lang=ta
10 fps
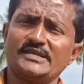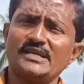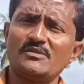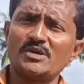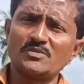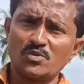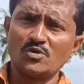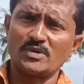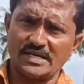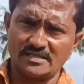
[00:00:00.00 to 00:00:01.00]
வர்றீங்களா
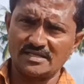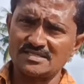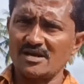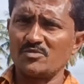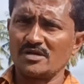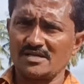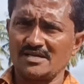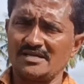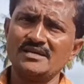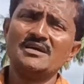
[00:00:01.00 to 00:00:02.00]
மண்புழு மண்ணத்தான்
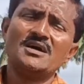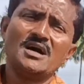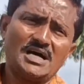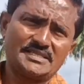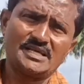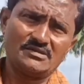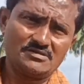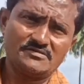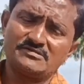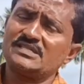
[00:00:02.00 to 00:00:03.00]
சாப்பிடுங்கிறாங்க அந்த
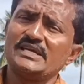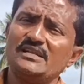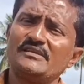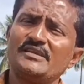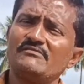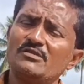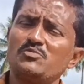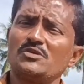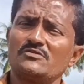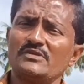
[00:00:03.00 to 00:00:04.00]
அளவுக்கு விவசாயிகளிடையே
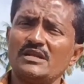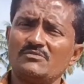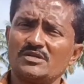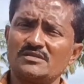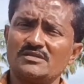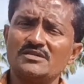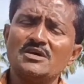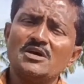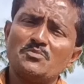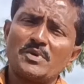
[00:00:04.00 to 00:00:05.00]
விழிப்புணர்வு இல்லாமல் இருக்குது
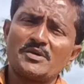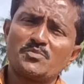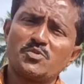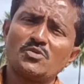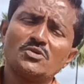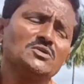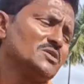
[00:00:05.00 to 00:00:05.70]
மண்புழு